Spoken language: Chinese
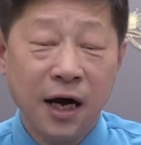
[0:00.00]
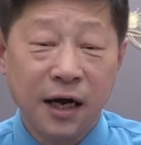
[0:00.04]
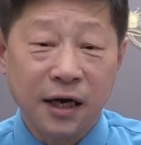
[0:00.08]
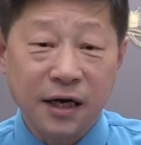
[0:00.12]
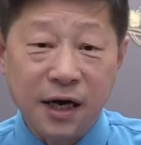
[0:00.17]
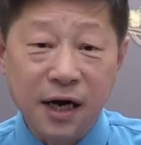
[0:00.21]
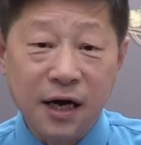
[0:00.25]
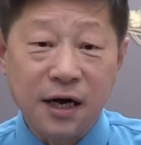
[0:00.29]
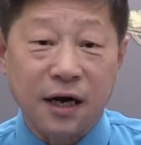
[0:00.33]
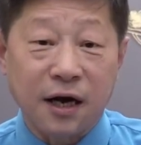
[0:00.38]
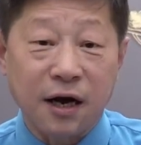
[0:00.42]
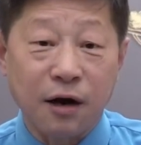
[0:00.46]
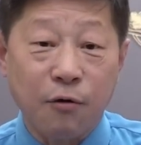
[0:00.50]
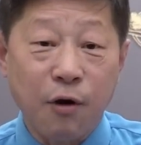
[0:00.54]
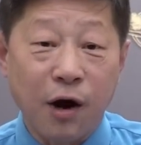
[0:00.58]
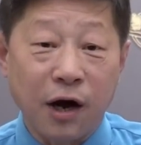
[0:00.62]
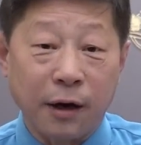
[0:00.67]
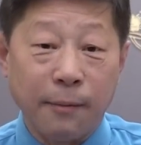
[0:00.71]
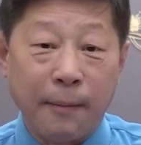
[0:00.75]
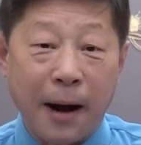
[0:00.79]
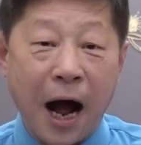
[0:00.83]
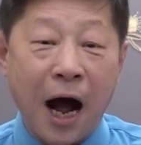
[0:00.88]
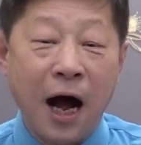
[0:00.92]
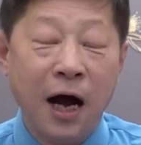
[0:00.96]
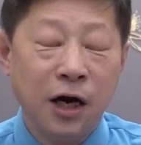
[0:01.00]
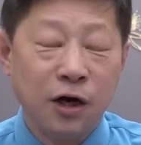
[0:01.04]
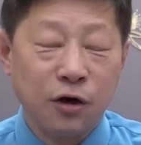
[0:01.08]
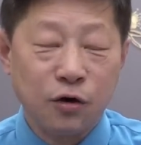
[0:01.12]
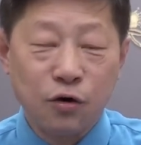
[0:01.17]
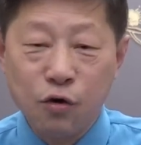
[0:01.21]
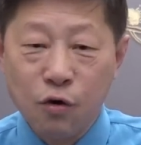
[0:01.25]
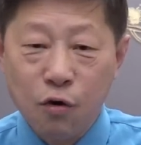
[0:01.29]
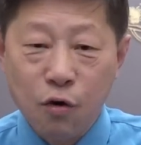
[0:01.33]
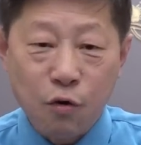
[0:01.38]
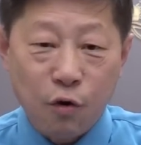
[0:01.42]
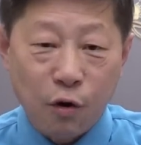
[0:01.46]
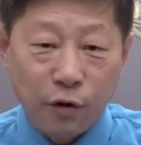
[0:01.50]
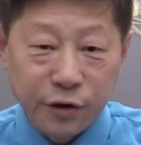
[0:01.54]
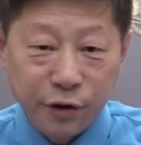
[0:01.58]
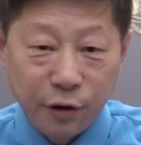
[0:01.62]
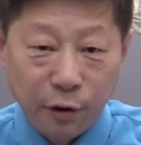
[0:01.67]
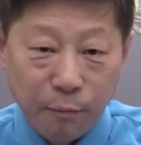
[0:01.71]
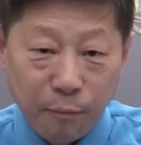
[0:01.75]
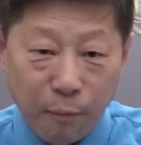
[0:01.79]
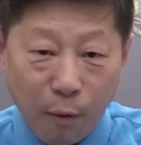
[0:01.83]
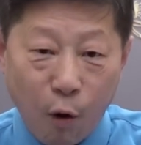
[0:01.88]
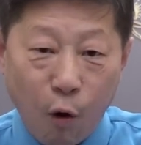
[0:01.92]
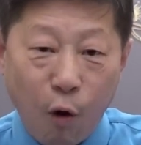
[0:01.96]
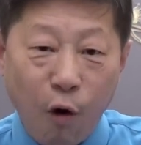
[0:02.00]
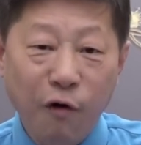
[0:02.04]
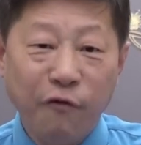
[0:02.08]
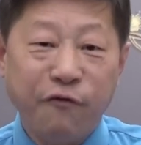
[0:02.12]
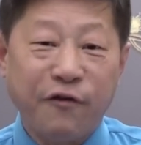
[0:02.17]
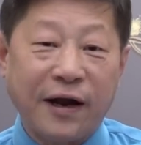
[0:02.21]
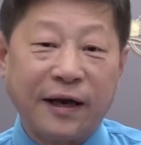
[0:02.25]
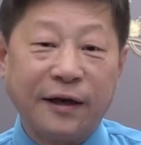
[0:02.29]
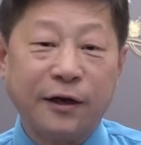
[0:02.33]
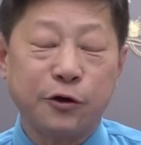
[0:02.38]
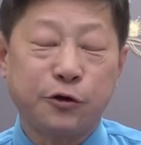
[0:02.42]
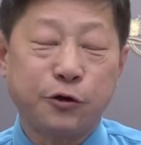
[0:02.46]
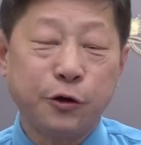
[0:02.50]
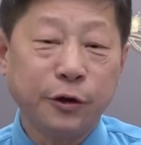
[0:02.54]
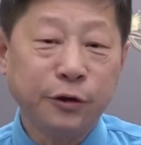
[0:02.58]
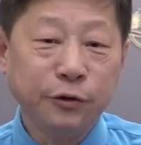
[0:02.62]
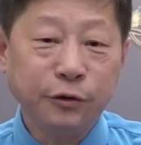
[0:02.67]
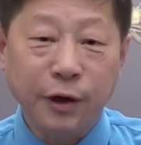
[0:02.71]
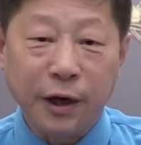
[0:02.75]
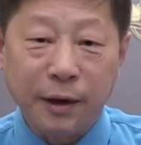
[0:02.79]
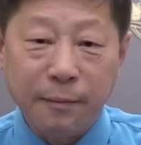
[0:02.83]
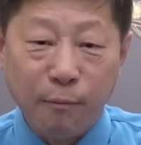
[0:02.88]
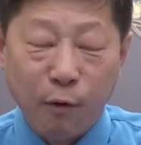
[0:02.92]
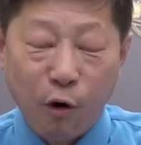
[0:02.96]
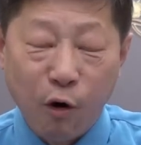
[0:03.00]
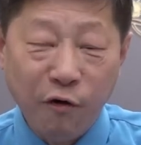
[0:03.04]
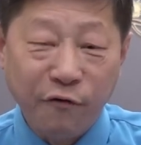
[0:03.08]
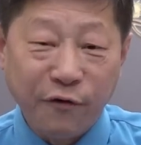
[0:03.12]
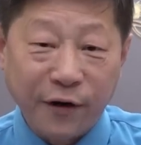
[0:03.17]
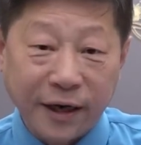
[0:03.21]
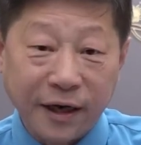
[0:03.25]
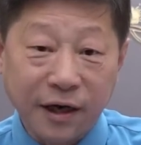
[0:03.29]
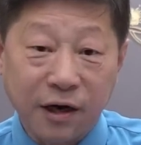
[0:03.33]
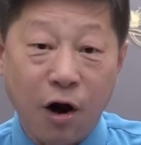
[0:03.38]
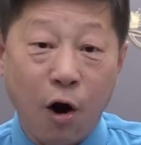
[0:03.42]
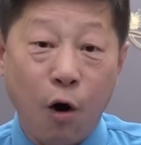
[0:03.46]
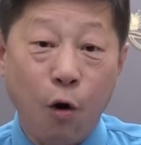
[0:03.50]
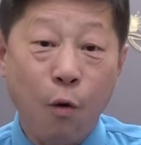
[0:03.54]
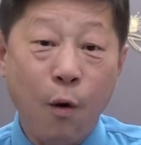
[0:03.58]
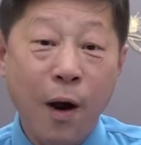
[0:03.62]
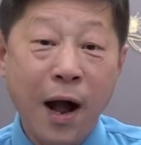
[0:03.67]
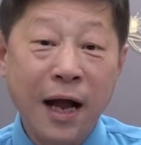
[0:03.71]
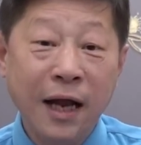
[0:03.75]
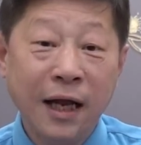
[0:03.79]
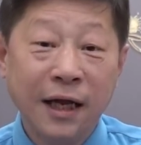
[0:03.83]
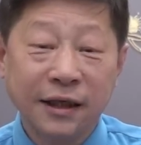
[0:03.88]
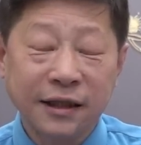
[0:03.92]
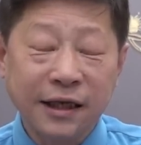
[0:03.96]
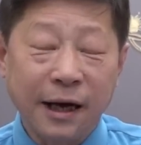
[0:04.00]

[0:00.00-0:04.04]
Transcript: 更何况什么？如果有谋反的军队、谋反的高官，